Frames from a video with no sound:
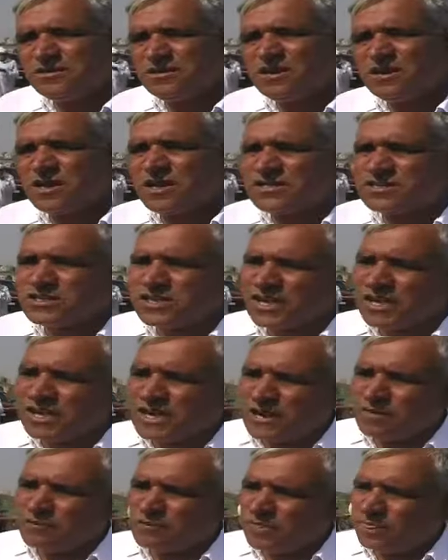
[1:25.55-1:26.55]
कृषि
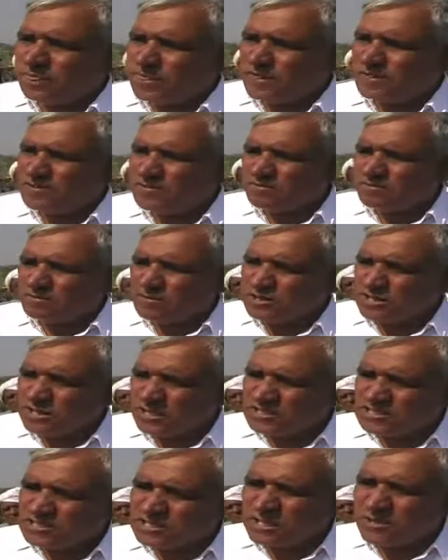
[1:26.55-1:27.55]
कल्याण मंत्री जी
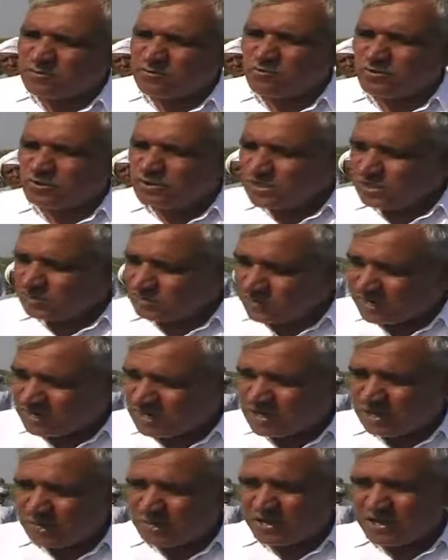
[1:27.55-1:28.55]
मंत्री जी के खुद ये
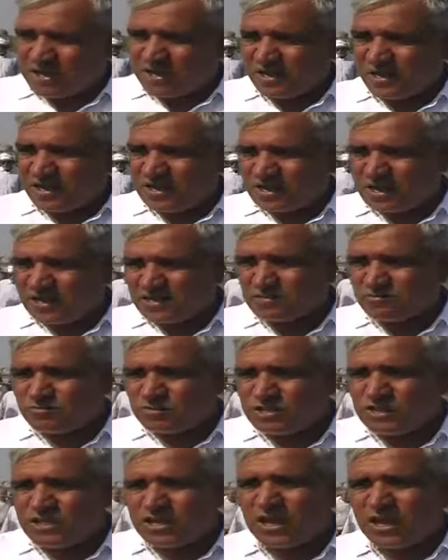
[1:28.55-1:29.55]
पानी हमारे यहाँ खड़ा जब
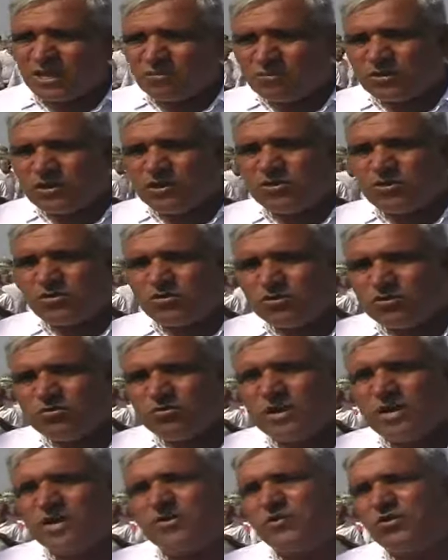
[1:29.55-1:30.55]
मंत्री के पीए को खुद
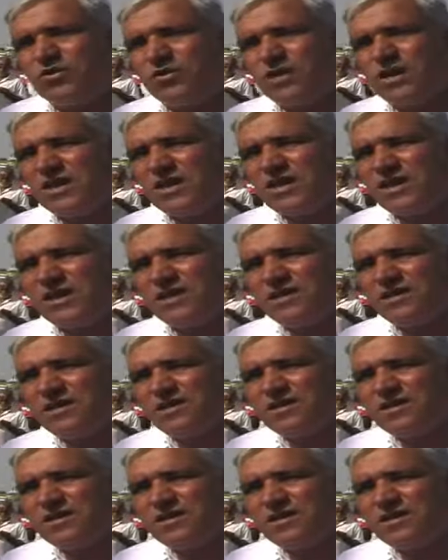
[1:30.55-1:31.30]
मैंने फ़ोन किया है